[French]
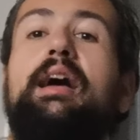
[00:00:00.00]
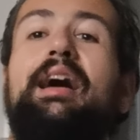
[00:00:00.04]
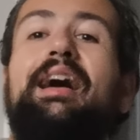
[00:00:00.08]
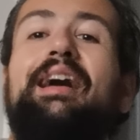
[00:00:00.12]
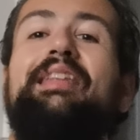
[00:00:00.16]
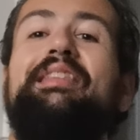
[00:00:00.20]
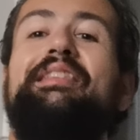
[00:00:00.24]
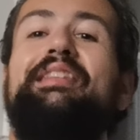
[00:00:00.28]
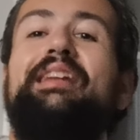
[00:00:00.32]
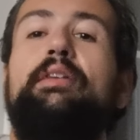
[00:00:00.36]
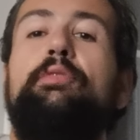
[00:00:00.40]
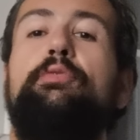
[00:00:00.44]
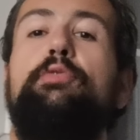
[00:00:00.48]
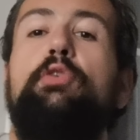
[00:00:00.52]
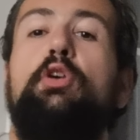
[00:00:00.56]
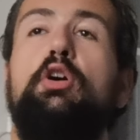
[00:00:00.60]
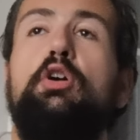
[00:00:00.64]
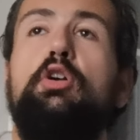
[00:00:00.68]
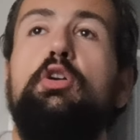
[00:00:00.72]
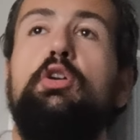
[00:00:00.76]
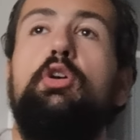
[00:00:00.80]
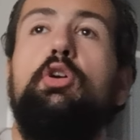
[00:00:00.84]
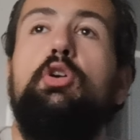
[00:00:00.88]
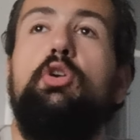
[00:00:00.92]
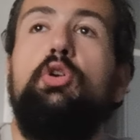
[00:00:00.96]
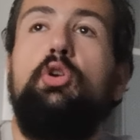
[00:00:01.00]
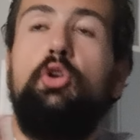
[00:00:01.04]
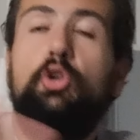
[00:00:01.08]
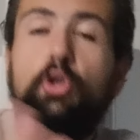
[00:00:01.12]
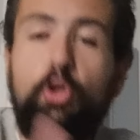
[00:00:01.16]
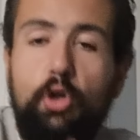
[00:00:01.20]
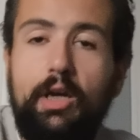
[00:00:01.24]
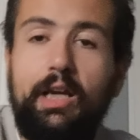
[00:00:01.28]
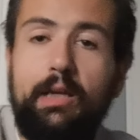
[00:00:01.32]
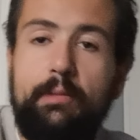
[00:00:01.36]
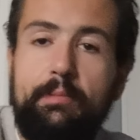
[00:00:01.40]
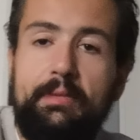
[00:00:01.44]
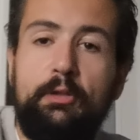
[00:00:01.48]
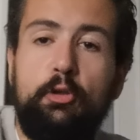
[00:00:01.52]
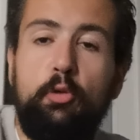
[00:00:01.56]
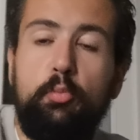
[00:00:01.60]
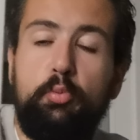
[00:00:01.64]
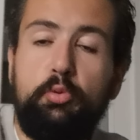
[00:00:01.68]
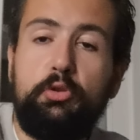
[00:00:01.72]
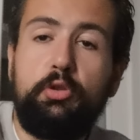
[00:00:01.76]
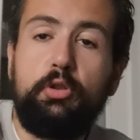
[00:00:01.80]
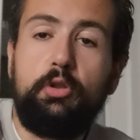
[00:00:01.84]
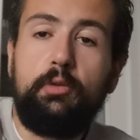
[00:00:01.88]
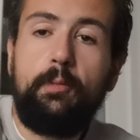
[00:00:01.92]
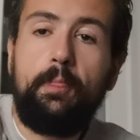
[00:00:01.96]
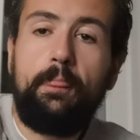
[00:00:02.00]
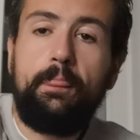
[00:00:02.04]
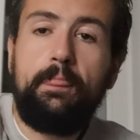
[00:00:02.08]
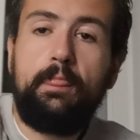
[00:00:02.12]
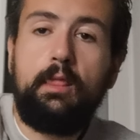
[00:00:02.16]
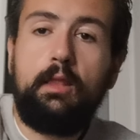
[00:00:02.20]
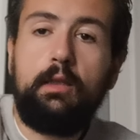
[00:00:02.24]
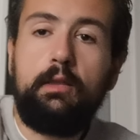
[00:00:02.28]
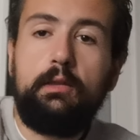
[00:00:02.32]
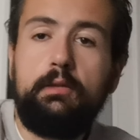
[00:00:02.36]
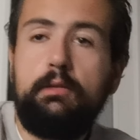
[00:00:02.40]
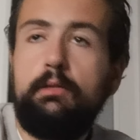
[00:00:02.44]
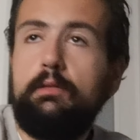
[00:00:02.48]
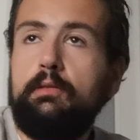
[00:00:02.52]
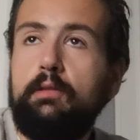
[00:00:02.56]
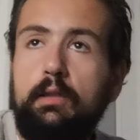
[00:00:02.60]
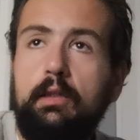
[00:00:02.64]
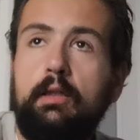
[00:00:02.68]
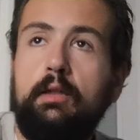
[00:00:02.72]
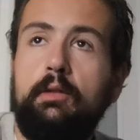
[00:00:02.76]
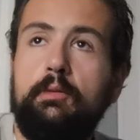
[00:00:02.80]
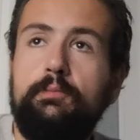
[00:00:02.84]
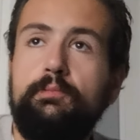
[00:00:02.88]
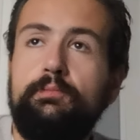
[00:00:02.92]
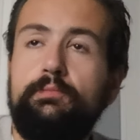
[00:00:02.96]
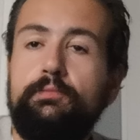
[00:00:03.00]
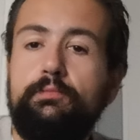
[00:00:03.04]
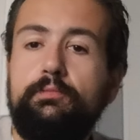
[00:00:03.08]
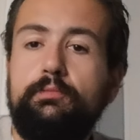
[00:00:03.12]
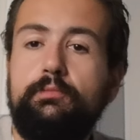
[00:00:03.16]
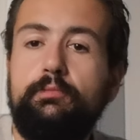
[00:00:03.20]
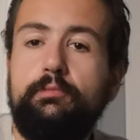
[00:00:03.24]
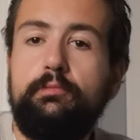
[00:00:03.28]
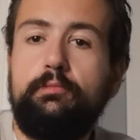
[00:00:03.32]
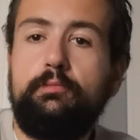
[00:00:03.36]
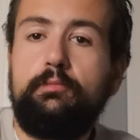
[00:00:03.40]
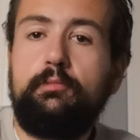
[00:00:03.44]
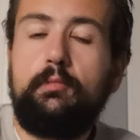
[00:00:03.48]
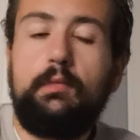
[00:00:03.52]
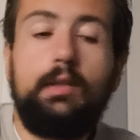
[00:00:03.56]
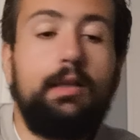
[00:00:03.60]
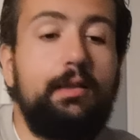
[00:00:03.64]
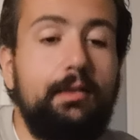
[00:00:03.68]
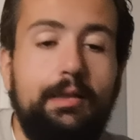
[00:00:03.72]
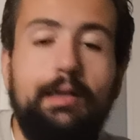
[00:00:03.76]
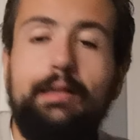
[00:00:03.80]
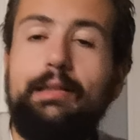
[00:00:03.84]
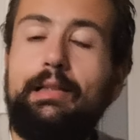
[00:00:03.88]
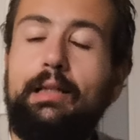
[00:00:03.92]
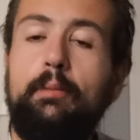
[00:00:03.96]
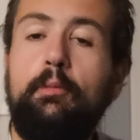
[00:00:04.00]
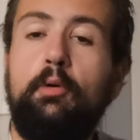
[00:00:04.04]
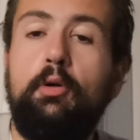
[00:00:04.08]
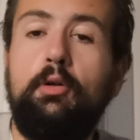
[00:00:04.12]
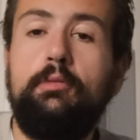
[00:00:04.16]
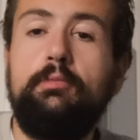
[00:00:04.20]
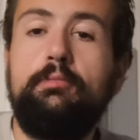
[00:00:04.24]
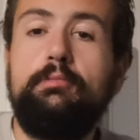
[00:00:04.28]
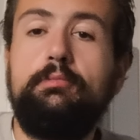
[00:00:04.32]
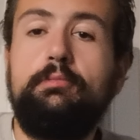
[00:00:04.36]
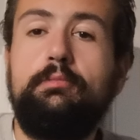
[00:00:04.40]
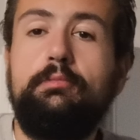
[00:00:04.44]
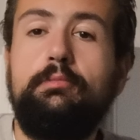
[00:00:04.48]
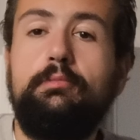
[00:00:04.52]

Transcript: Un aveugle l'aurait mis le but. Voilà. Très clairement.